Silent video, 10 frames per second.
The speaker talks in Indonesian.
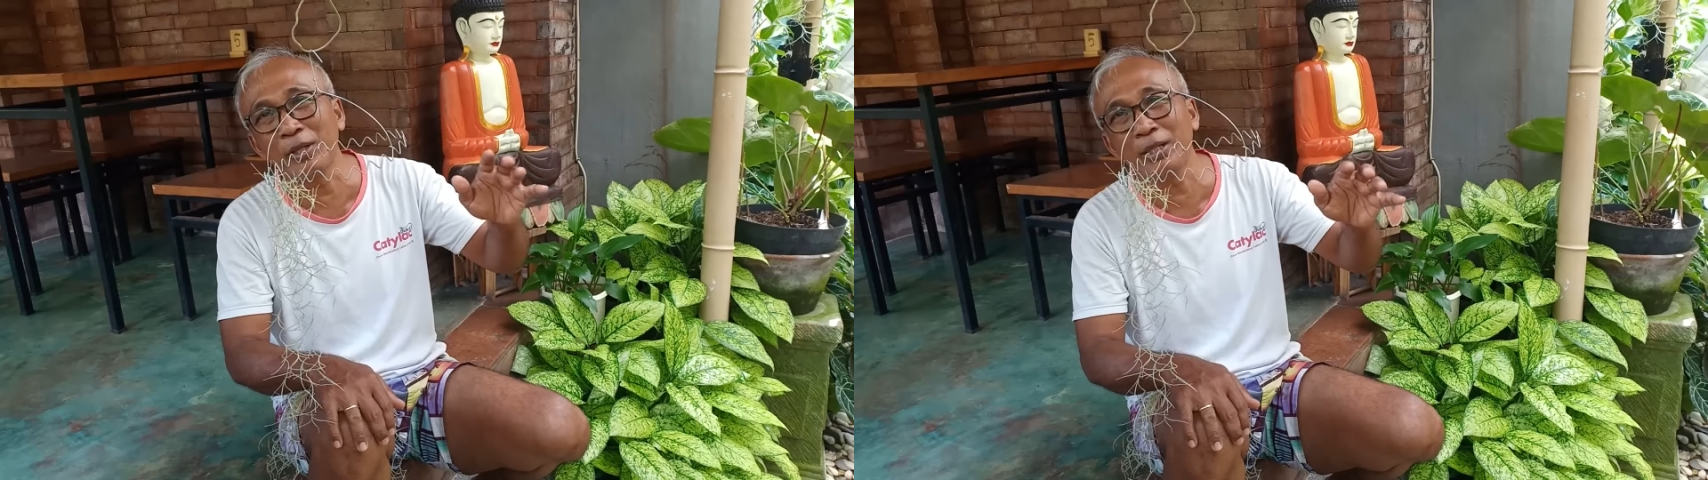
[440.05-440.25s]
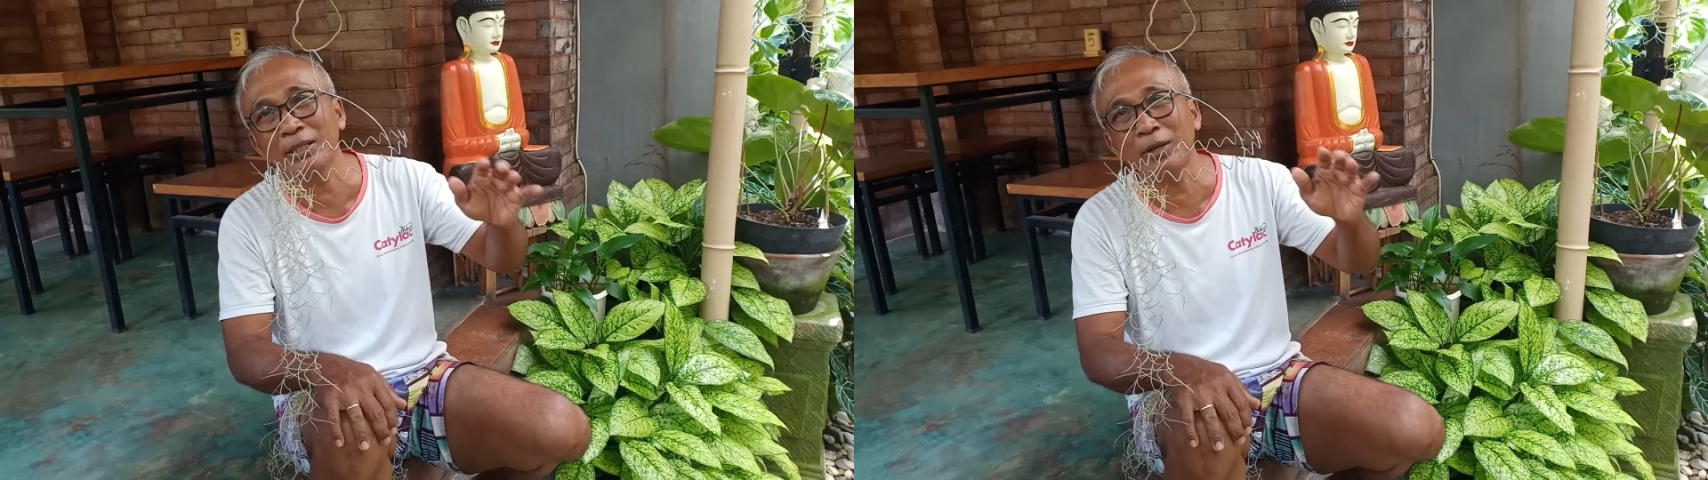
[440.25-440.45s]

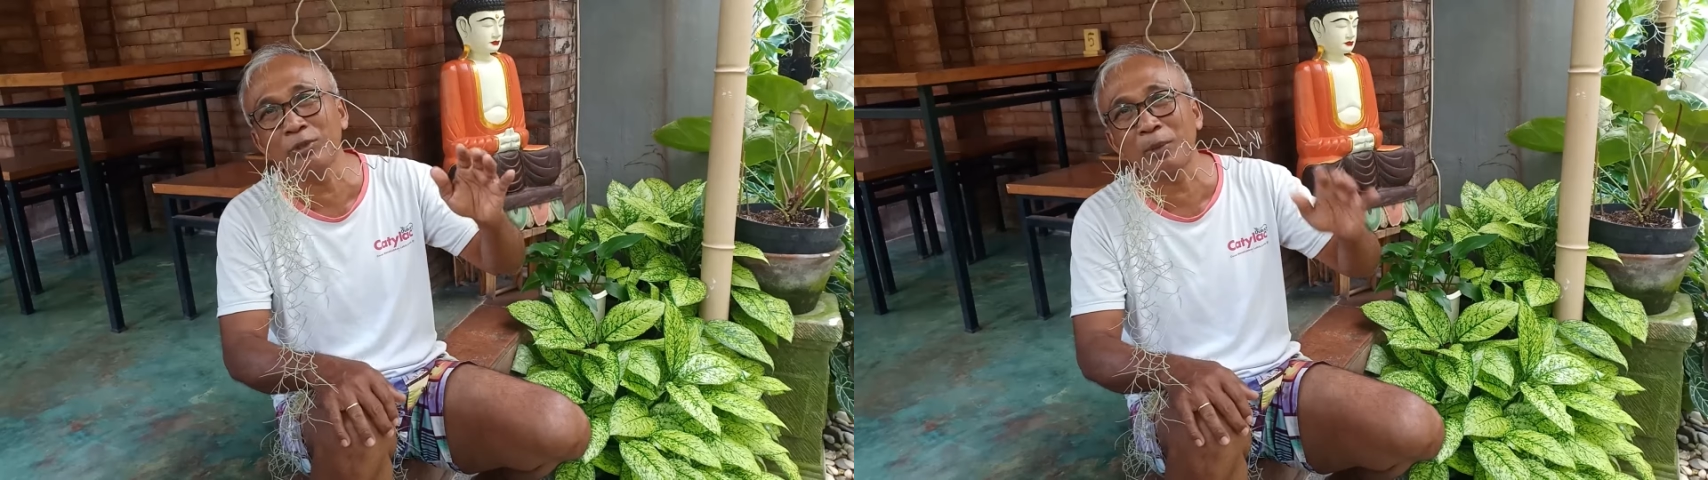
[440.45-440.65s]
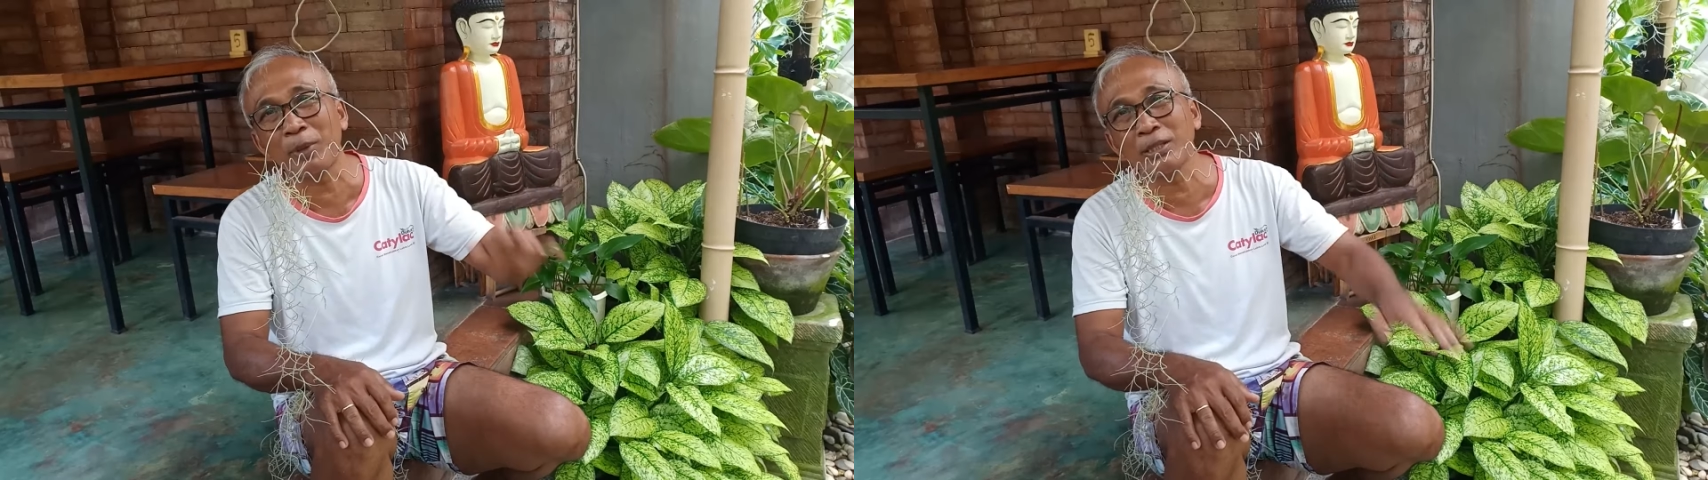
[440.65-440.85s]
ini saya
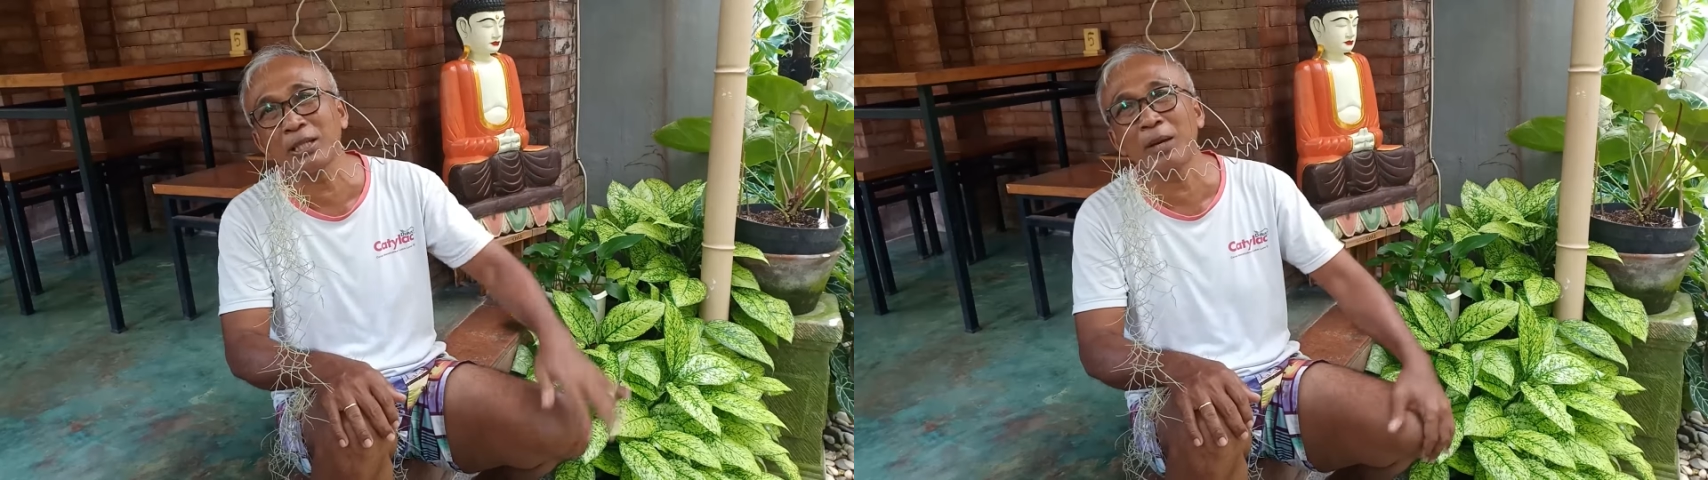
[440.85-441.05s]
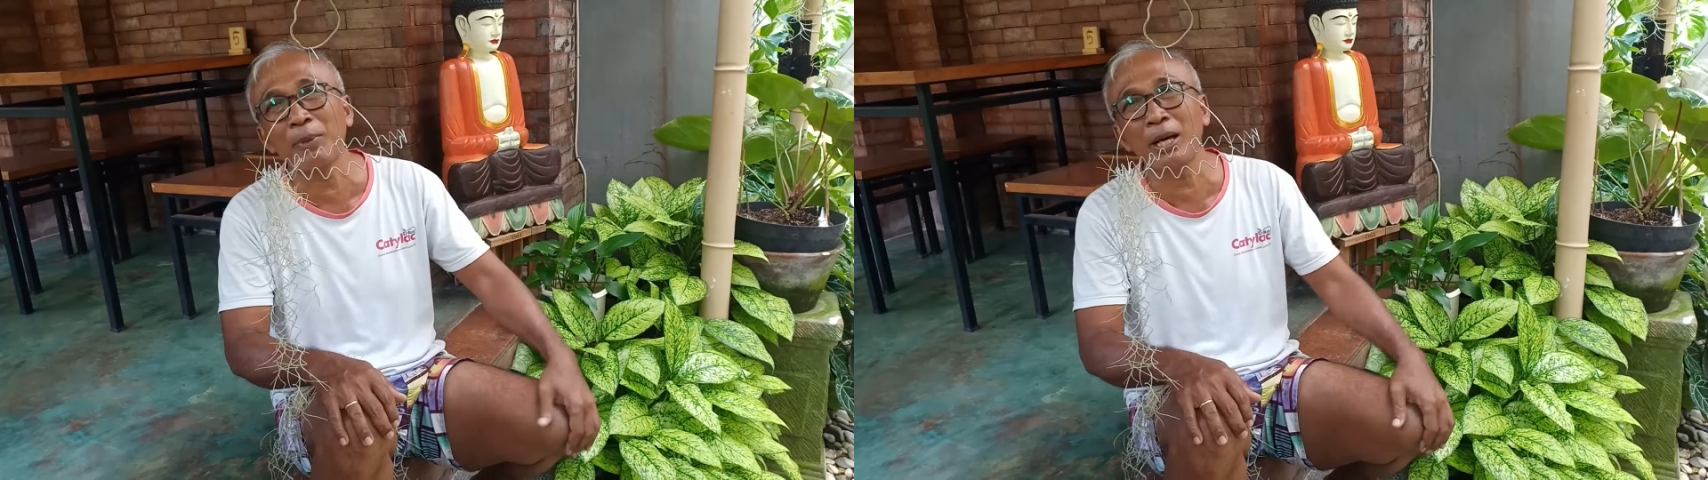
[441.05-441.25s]
ucapkan
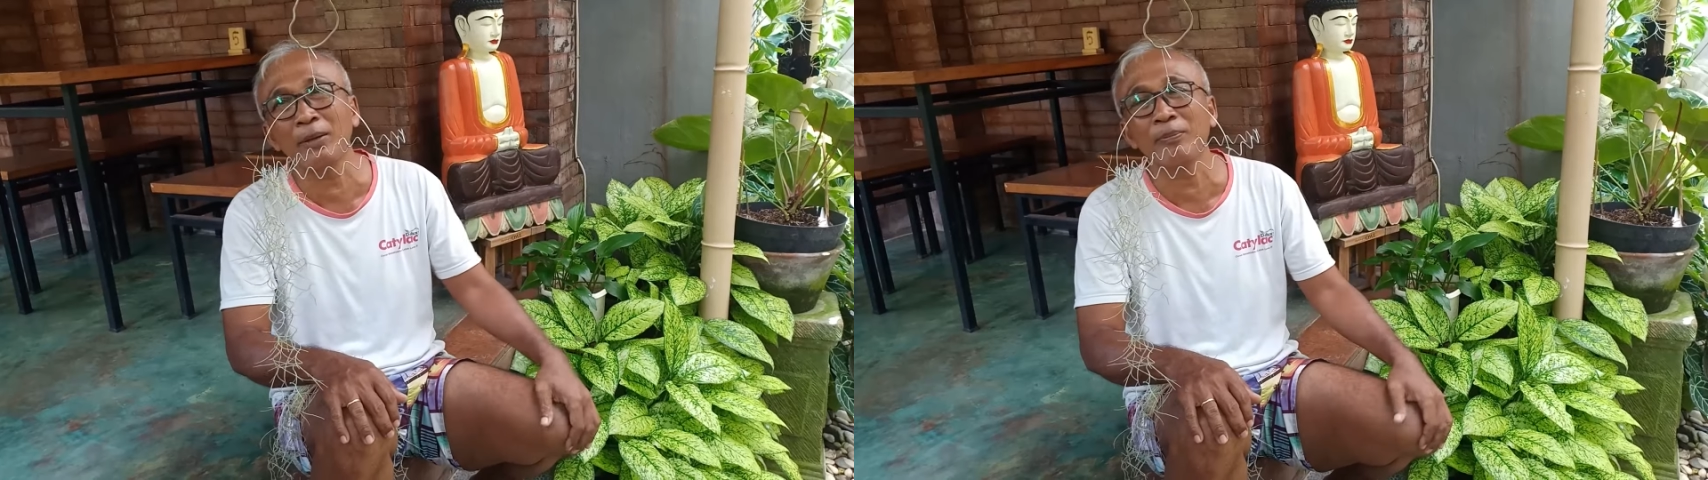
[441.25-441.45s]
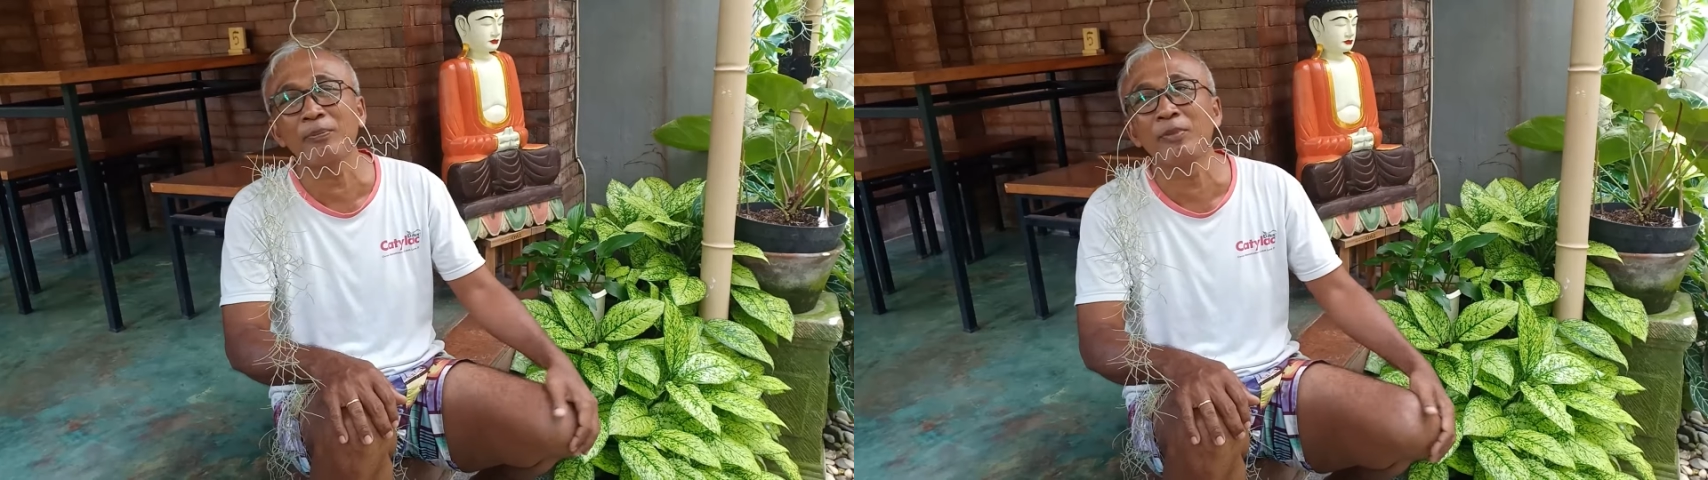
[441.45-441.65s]
selamat